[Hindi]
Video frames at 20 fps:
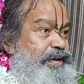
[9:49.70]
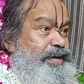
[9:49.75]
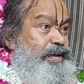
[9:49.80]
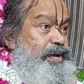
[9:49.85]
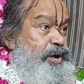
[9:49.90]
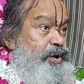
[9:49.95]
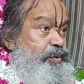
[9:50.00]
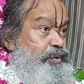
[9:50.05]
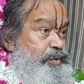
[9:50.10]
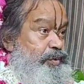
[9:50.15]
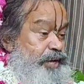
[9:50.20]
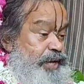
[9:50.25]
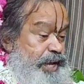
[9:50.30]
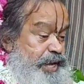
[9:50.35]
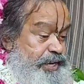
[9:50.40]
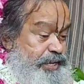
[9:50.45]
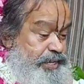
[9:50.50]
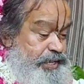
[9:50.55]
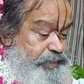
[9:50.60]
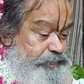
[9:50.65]
है
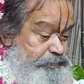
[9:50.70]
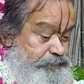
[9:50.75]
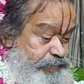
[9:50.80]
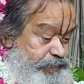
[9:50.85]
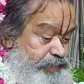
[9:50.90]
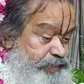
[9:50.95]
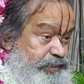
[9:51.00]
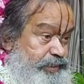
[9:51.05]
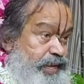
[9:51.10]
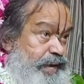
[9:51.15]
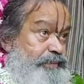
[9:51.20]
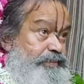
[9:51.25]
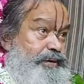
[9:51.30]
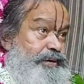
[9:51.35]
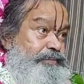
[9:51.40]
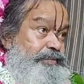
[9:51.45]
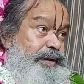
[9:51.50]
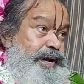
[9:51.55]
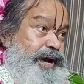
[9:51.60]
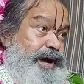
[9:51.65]
यही
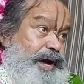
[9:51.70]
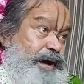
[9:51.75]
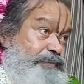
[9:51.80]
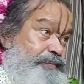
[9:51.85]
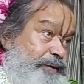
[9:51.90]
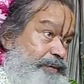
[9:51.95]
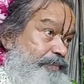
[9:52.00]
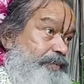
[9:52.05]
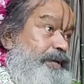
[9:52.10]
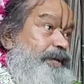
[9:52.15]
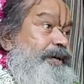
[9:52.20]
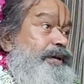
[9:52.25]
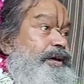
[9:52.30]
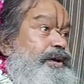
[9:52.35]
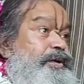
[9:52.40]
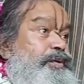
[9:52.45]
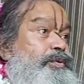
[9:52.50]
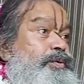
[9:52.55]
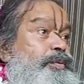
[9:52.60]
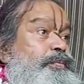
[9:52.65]
वृंदावन में अभी भी
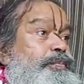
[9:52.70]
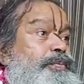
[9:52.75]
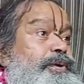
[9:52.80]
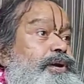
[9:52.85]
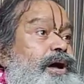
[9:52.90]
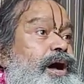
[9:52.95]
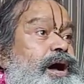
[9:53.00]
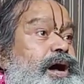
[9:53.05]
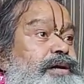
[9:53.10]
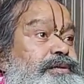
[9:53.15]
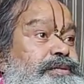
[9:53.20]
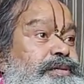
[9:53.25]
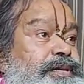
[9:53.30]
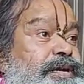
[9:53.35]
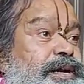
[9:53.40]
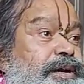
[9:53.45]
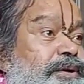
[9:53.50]
वो प्रकाश